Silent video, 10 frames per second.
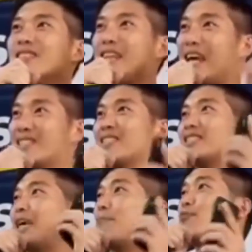เจ็ด
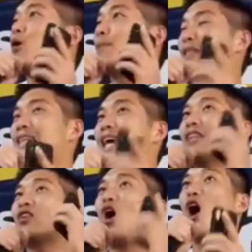สิบกว่าเปอร์เซ็นต์ข